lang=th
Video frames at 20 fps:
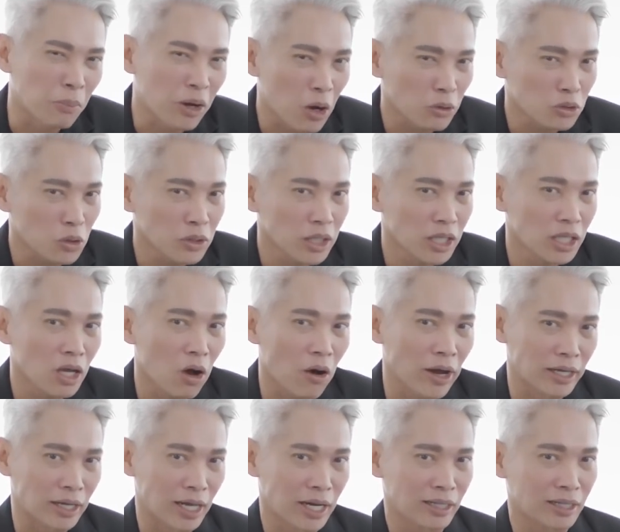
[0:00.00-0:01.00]
เขาต้องขี้อ่
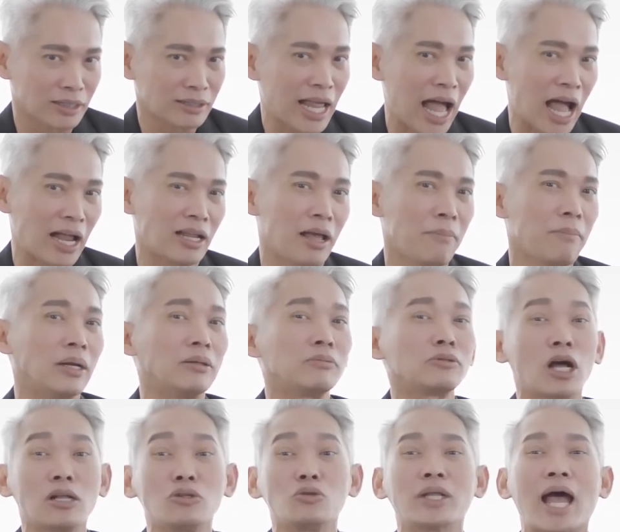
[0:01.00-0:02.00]
อยอะไรต่างๆเนี่ยเหมือน
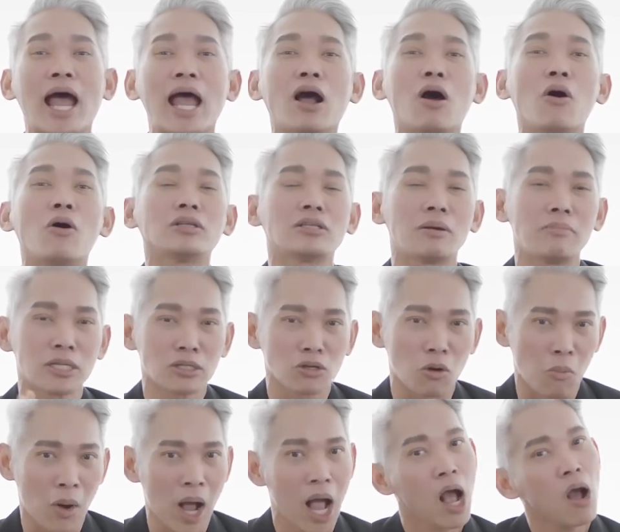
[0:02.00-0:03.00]
ตอนสุดท้ายเขาก็จะมาจ
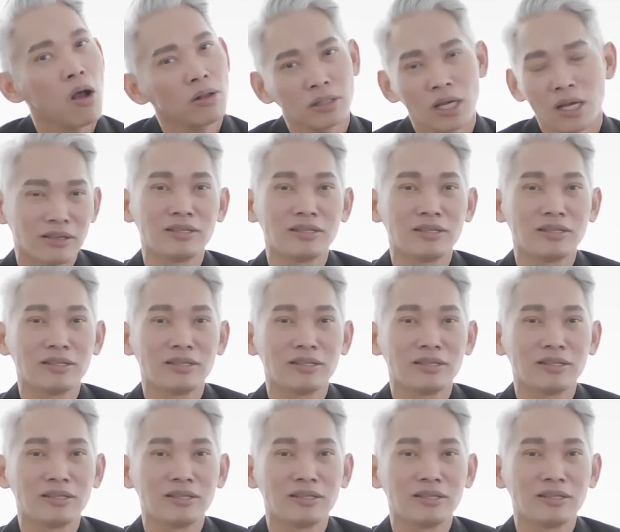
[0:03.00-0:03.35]
บว่าอ้าว